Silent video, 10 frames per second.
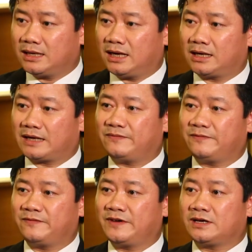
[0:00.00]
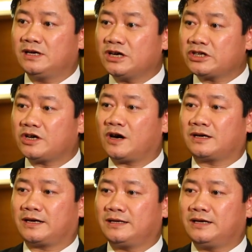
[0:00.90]
À, cái việc lựa
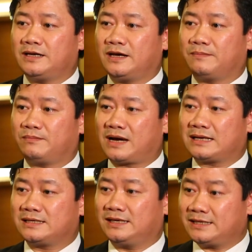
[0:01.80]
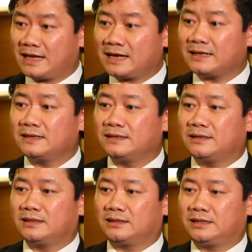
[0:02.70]
chọn cái địa điểm mà xử lý rác
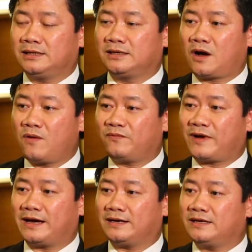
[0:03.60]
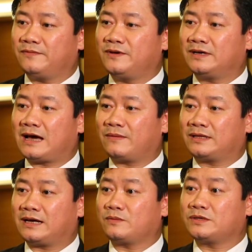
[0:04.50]
thì không phải ở địa phương nào
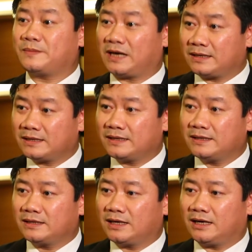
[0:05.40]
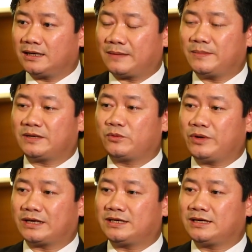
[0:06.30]
người ta cũng chấp nhận à, đặc biệt
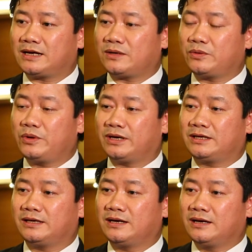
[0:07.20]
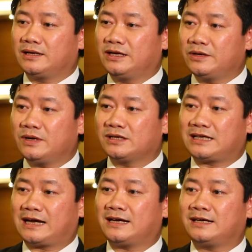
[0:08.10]
quy hoạch trên các huyện thì nếu ở
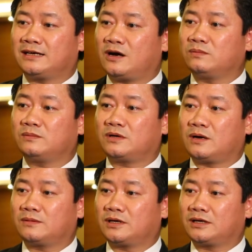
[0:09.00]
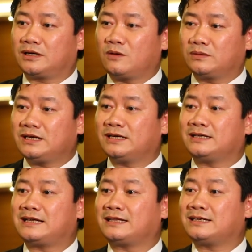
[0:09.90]
xã này thì không không không thích
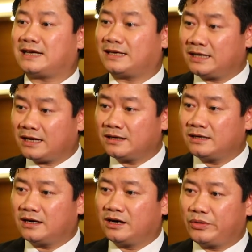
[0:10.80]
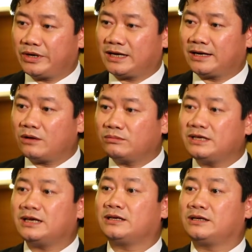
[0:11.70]
nhận rác từ xã kia ở huyện này không
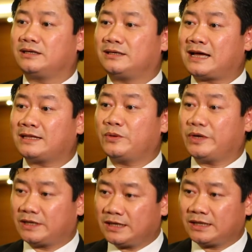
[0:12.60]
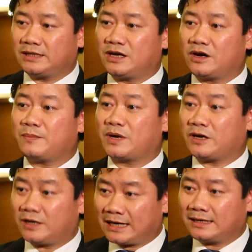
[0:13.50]
thích nhận rác từ huyện kia thì đó là một
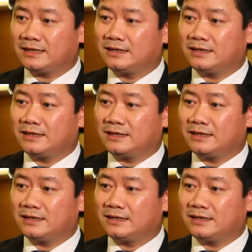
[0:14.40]
cái khó khăn